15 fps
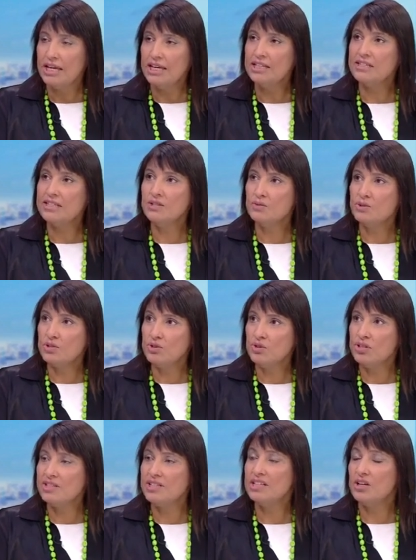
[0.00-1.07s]
e de
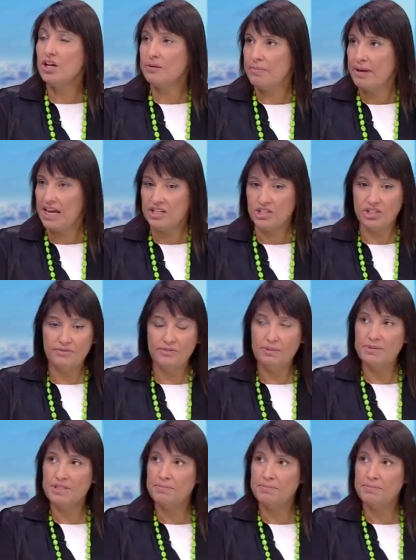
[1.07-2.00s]
situações anormais. Tivemos a